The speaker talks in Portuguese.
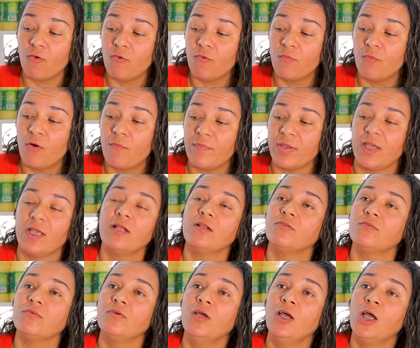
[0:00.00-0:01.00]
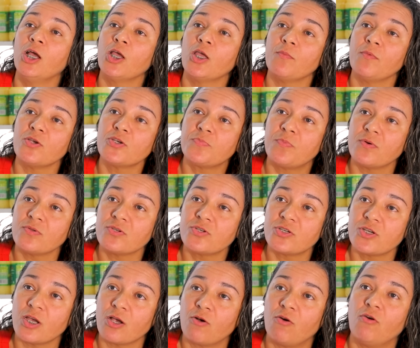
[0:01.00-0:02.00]
o momento que meu esposo
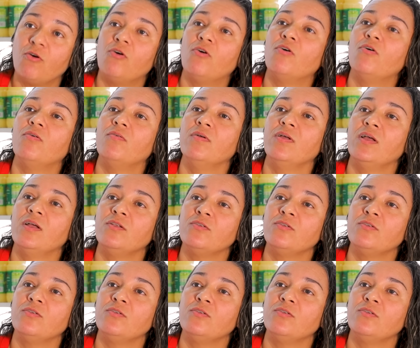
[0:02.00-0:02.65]
chegou,